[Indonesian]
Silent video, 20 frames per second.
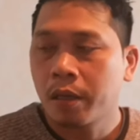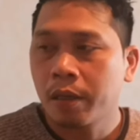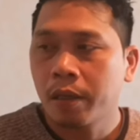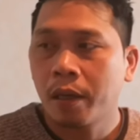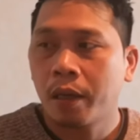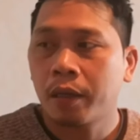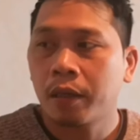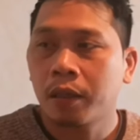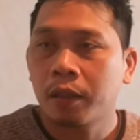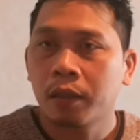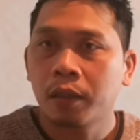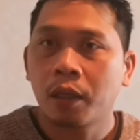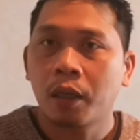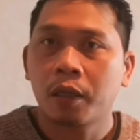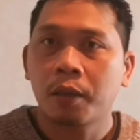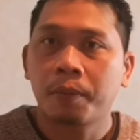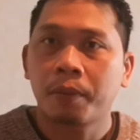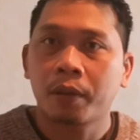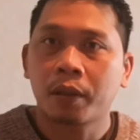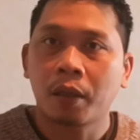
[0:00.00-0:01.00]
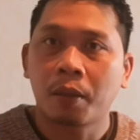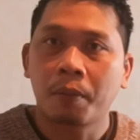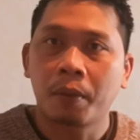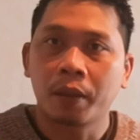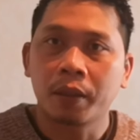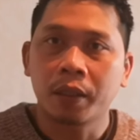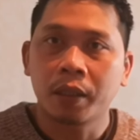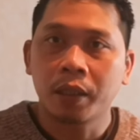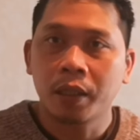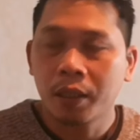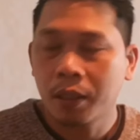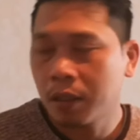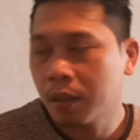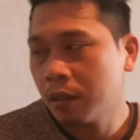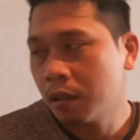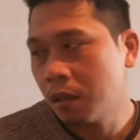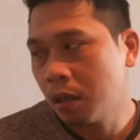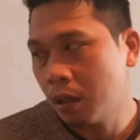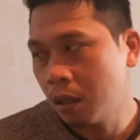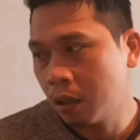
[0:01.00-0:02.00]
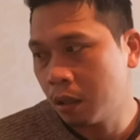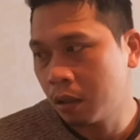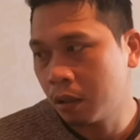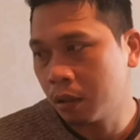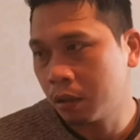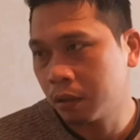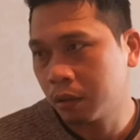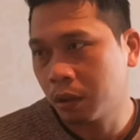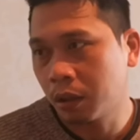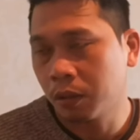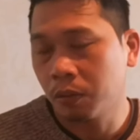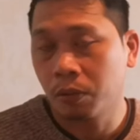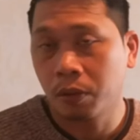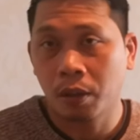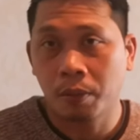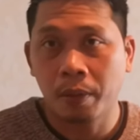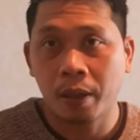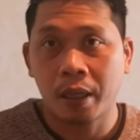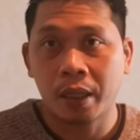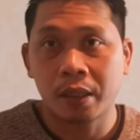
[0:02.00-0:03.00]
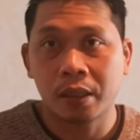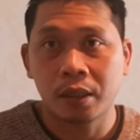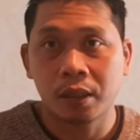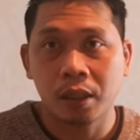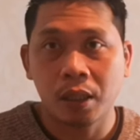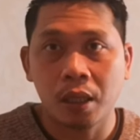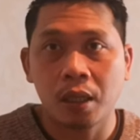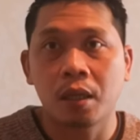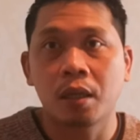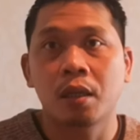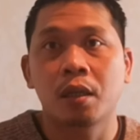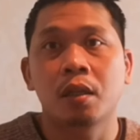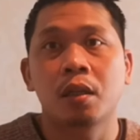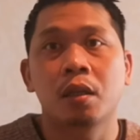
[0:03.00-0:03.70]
Jadi hari ini hari pertamanya tadi udah makan siang.